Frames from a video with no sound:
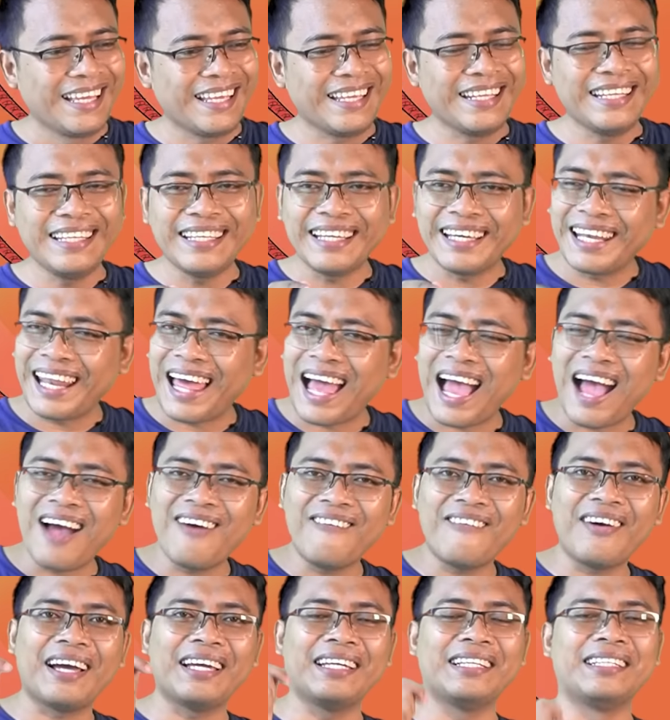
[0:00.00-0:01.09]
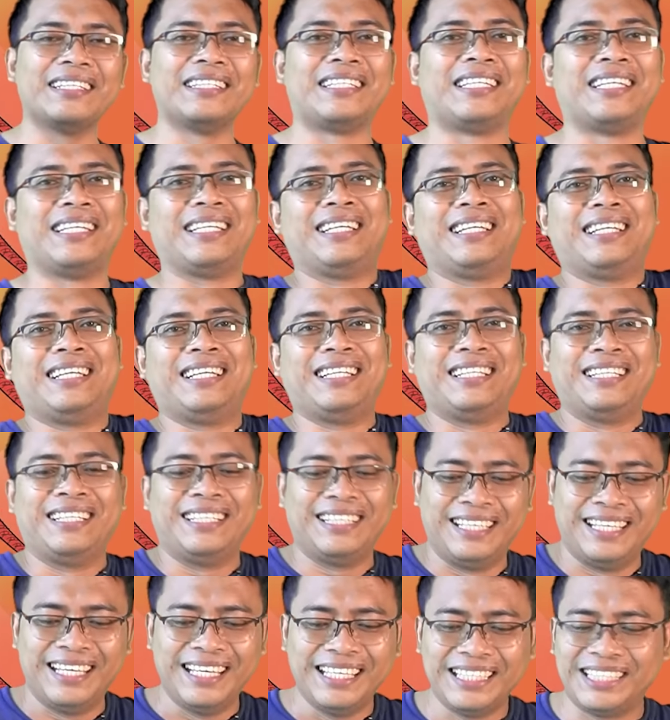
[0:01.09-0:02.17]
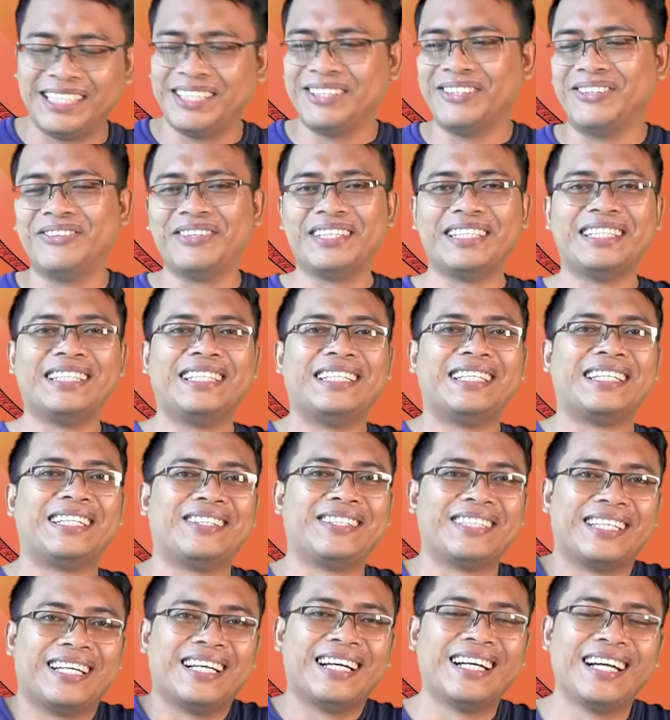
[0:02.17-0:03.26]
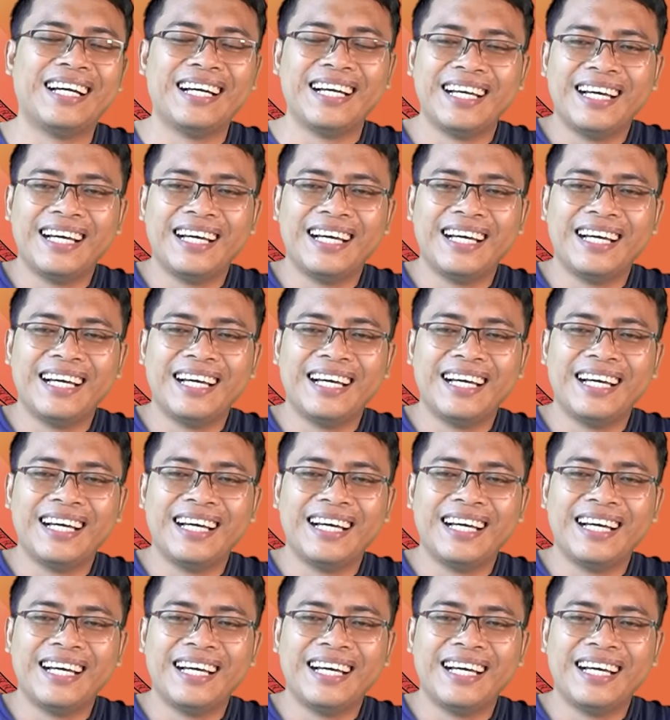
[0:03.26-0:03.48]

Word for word: ini ngelawak ini si, si UIN ini gitu.